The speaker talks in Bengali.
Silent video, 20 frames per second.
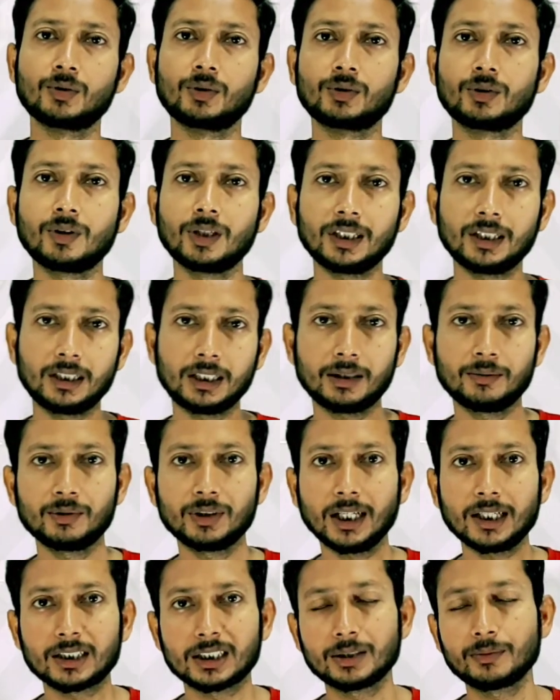এটি সতেরো হাজার টাকার
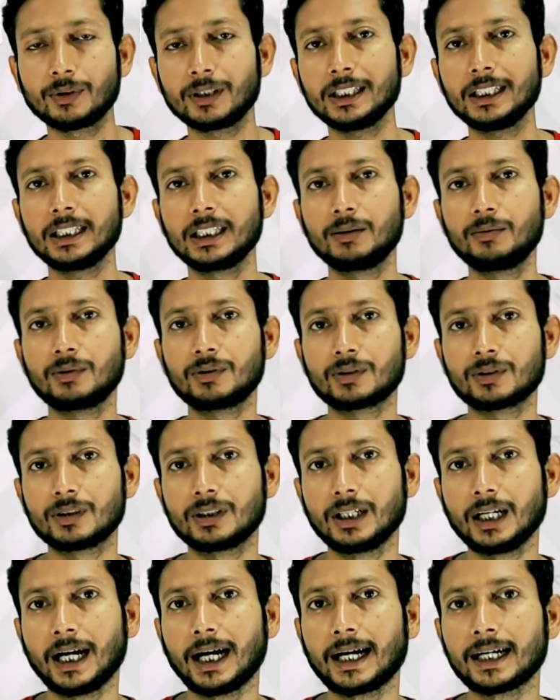মধ্যে আসতে পারে এবং
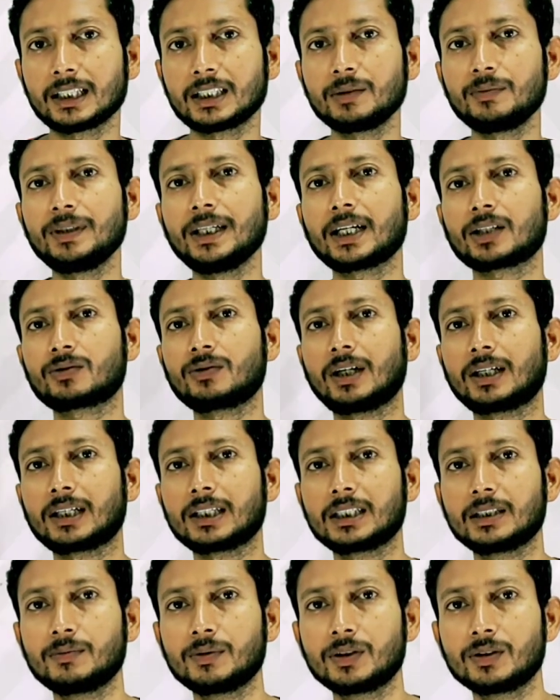আট জিবি একশো
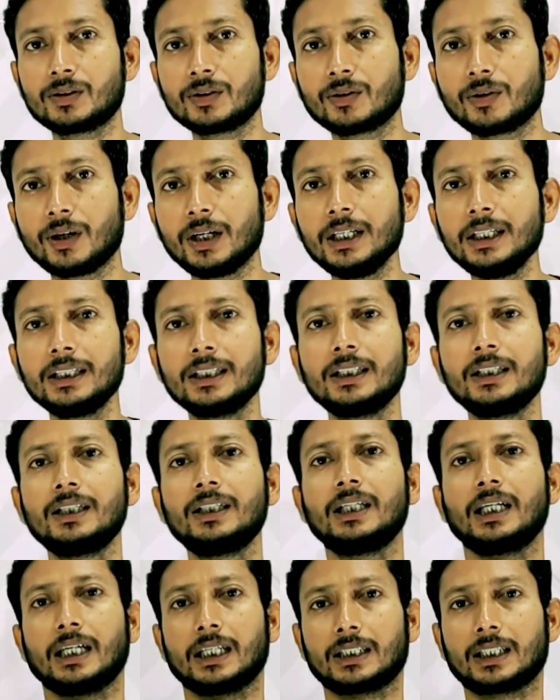আঠাশ জিবি যদি হয়
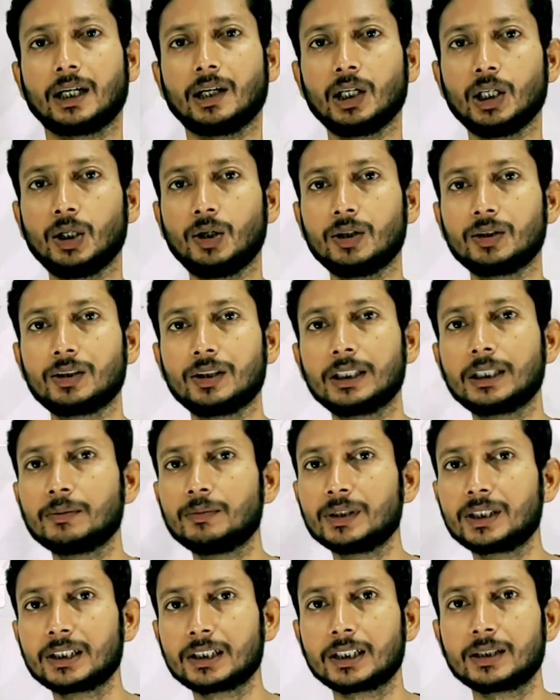তাহলে হয়তো এটি
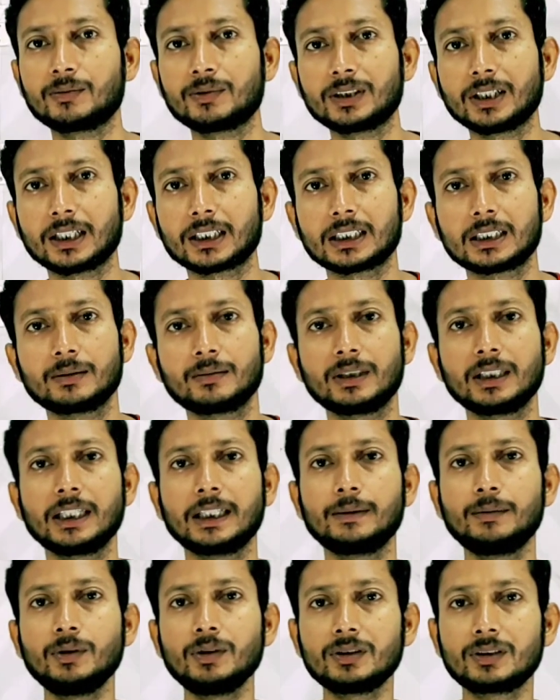বিশ হাজারের মধ্যে আসতে পারে
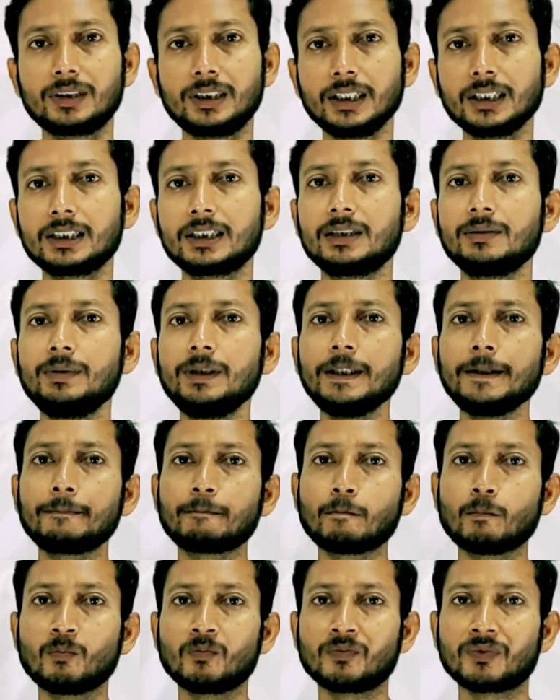এবং সিক্স জিবি
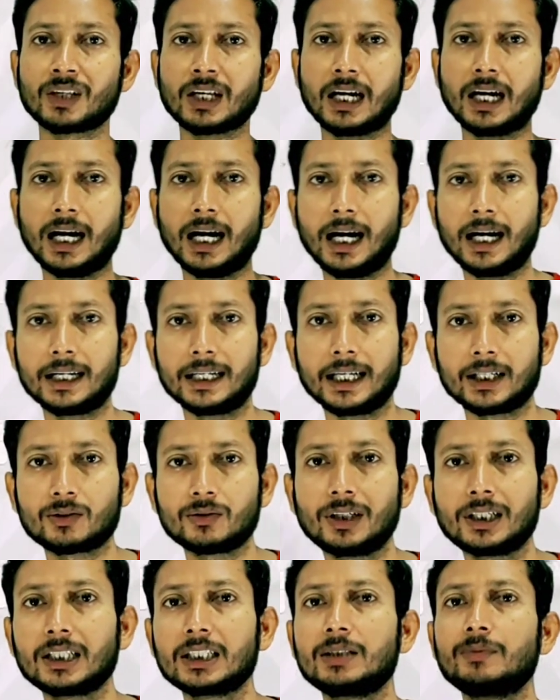আর
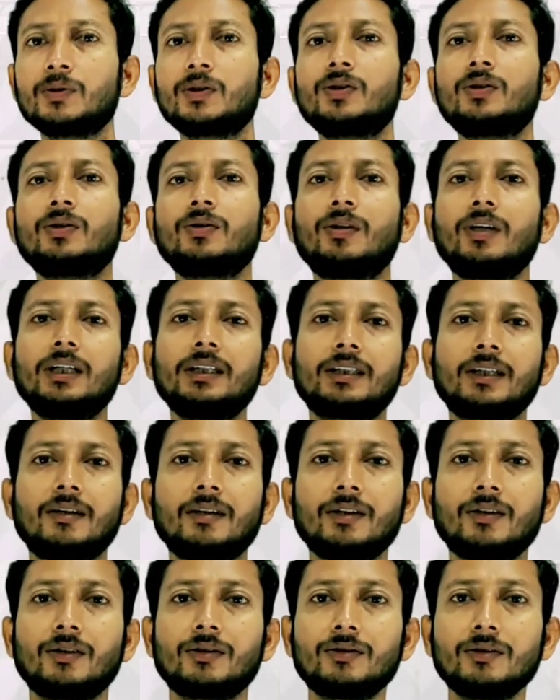একশো আঠাশ জিবি যদি হয়
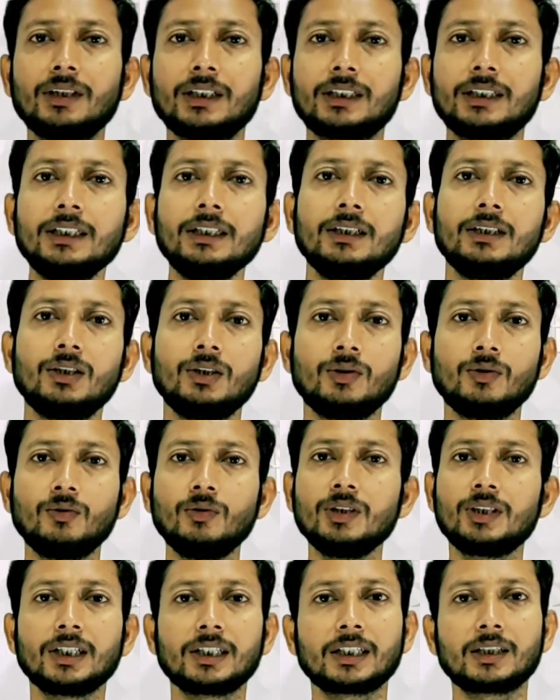তাহলে হয়তো এটি
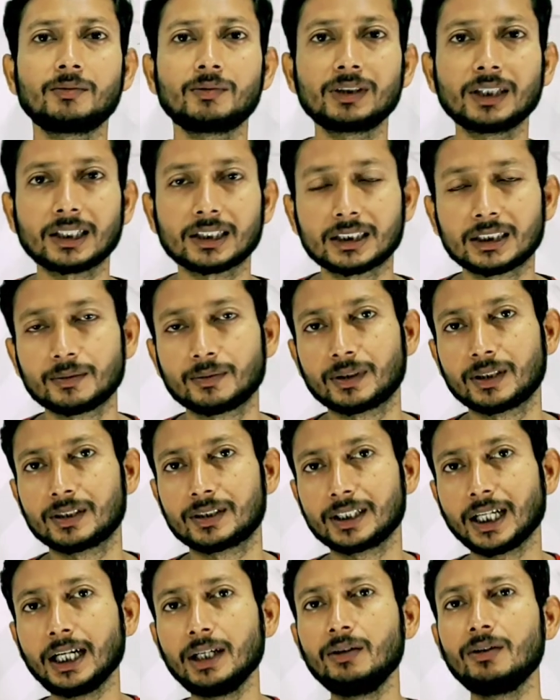উনিশ হাজারের মধ্যে আসতে পারে
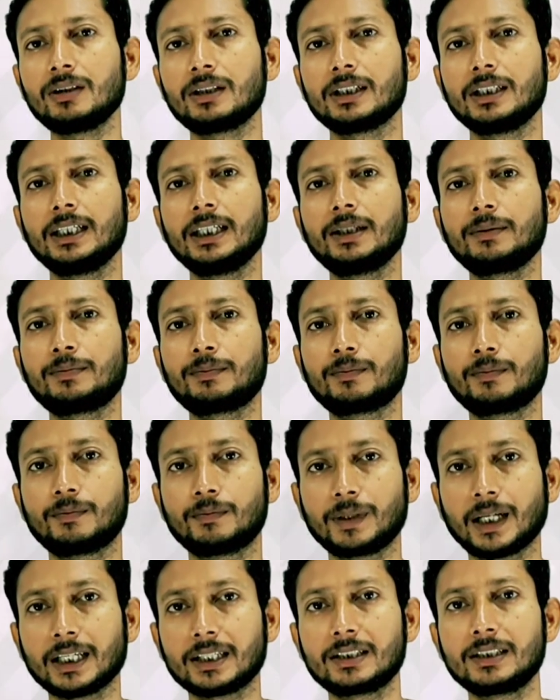যাই হোক এর
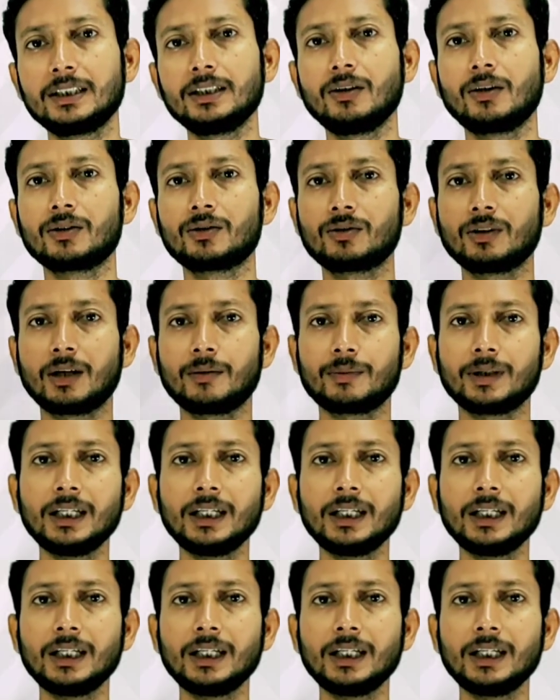প্রাইসটি হয়তো